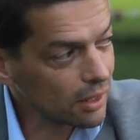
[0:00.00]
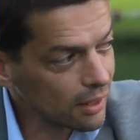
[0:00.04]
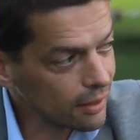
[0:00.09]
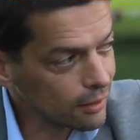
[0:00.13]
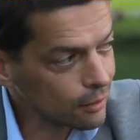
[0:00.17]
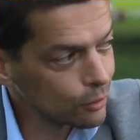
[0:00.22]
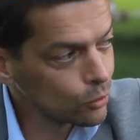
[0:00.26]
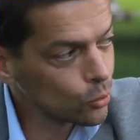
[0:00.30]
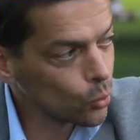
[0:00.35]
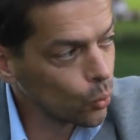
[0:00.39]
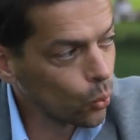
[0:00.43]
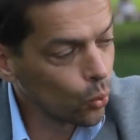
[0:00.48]

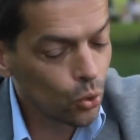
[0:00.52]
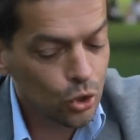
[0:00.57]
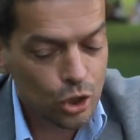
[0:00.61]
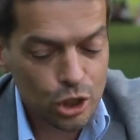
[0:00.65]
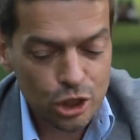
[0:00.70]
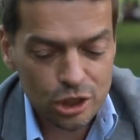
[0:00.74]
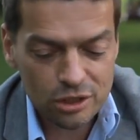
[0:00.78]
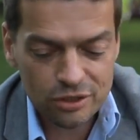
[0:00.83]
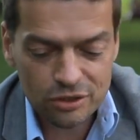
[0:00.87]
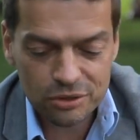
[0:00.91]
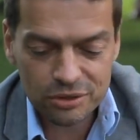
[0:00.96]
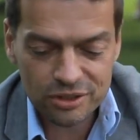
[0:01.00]
einen
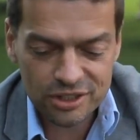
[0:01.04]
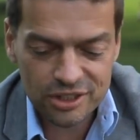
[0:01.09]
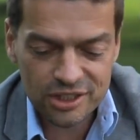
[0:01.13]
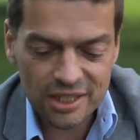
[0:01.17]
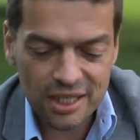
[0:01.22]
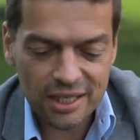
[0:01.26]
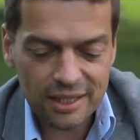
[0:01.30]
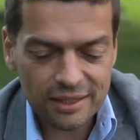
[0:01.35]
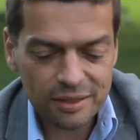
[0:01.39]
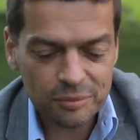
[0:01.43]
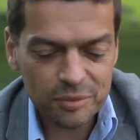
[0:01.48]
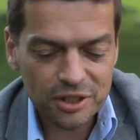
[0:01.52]
logischen
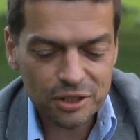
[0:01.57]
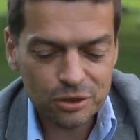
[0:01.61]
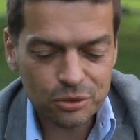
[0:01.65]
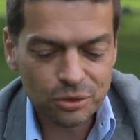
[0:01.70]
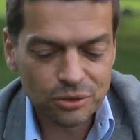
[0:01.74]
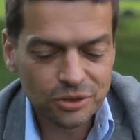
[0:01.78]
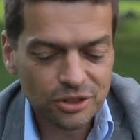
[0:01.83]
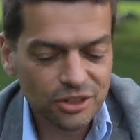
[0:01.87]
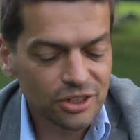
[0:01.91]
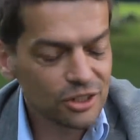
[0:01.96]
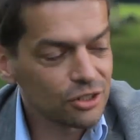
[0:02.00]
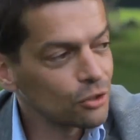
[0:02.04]
sozusagen, nämlich die
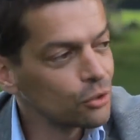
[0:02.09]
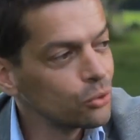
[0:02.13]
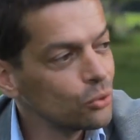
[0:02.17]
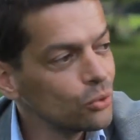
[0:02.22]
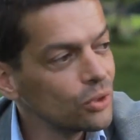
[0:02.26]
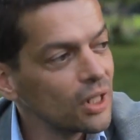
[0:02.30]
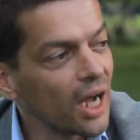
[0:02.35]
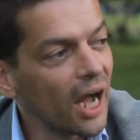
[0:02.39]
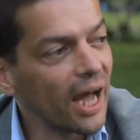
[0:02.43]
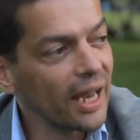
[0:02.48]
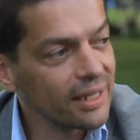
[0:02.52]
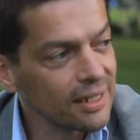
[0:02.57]
Kunst des
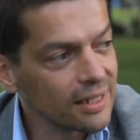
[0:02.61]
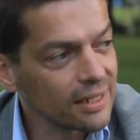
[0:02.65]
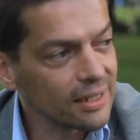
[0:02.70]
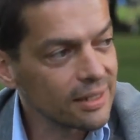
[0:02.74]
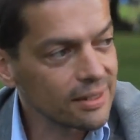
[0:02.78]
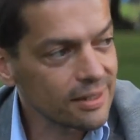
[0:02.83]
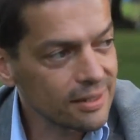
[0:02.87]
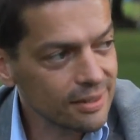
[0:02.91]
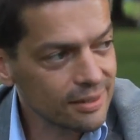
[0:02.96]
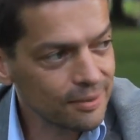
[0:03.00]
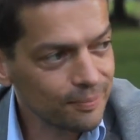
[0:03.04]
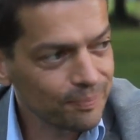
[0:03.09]
klugen
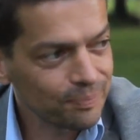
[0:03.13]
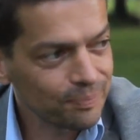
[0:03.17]
Handelns.